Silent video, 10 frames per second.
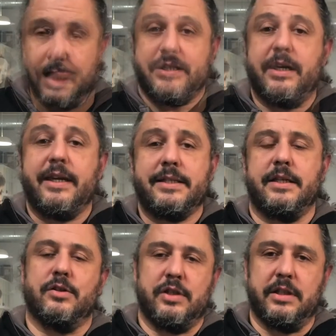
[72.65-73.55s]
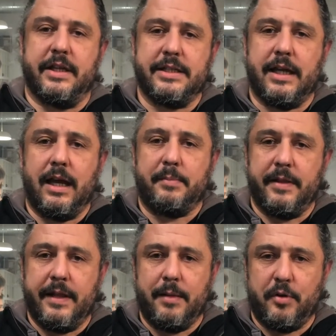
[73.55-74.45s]
Así que si os interesa
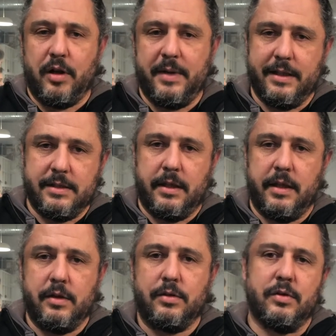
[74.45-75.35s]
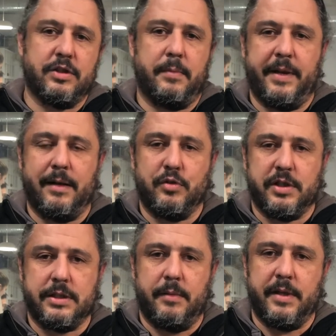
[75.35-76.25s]
aprender a programar desde cero, os esperamos
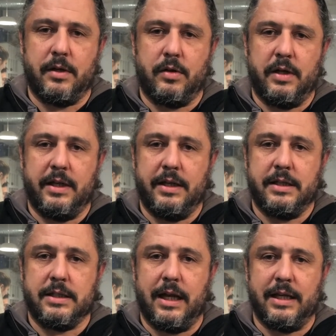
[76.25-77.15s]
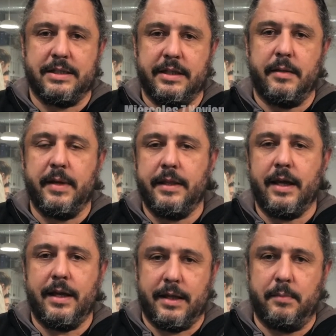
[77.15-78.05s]
este miércoles a las 7 y
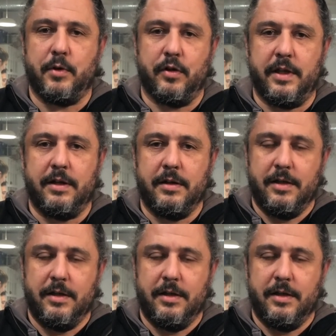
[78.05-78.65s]
media en Keep Coding.